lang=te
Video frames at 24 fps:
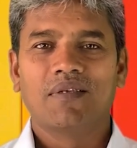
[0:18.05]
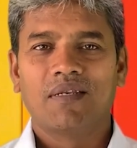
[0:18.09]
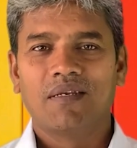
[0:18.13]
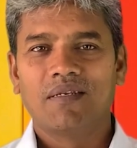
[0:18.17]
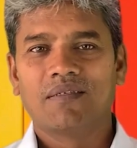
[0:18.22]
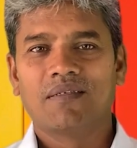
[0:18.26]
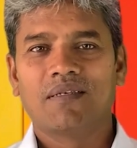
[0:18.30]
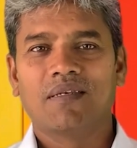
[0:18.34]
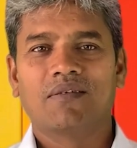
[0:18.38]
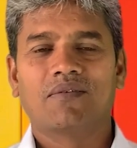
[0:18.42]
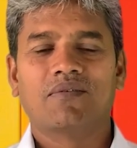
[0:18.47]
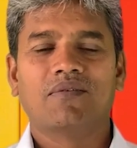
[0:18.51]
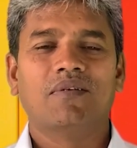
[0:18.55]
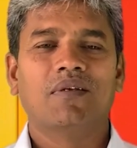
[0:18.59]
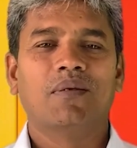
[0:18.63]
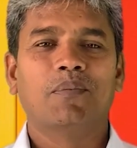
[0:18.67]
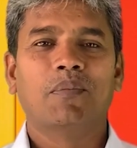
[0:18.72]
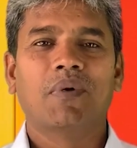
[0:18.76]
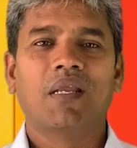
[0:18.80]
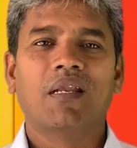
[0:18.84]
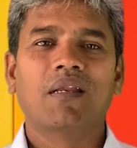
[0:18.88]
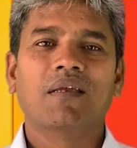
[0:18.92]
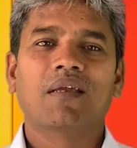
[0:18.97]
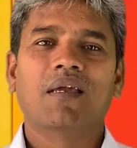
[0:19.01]
తెలియజేస్తున్నాయి
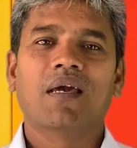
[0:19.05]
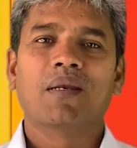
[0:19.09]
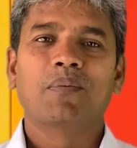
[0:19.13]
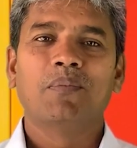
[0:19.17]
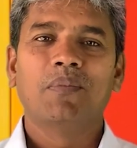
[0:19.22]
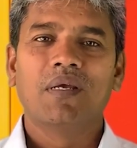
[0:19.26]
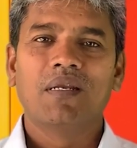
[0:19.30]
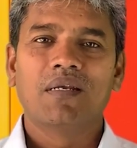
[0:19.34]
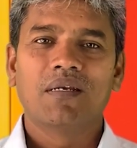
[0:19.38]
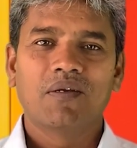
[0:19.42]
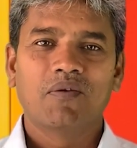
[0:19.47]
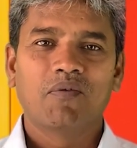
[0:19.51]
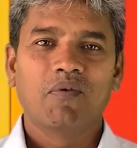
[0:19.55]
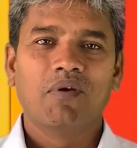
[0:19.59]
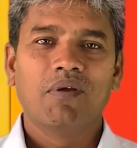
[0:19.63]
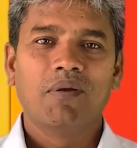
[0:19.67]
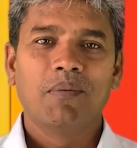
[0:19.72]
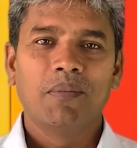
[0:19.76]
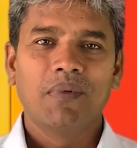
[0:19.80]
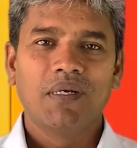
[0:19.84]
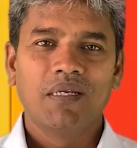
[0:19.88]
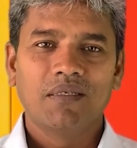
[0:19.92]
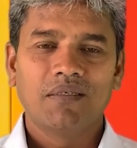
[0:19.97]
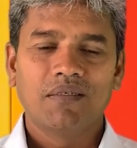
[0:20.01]
మన కర్మేల్
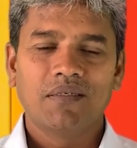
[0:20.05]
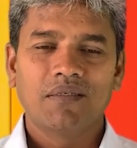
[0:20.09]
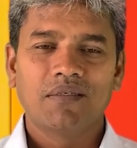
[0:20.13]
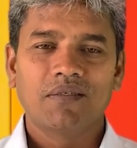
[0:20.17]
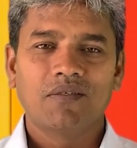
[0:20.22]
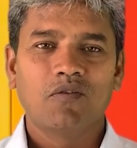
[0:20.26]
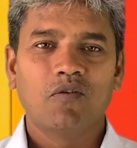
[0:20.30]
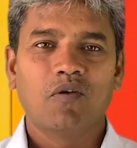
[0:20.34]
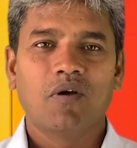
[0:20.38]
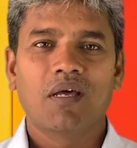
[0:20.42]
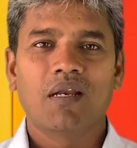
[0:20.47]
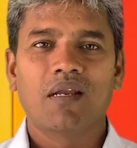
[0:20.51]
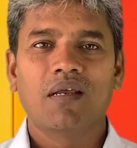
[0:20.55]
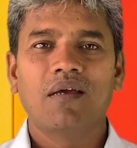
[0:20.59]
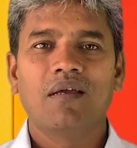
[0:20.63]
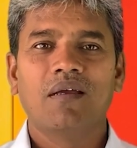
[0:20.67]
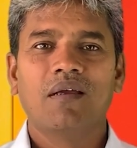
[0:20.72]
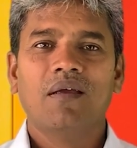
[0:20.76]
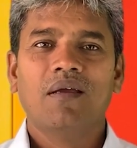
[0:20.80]
రివైవల్ మినిస్ట్రీస్ ద్వారా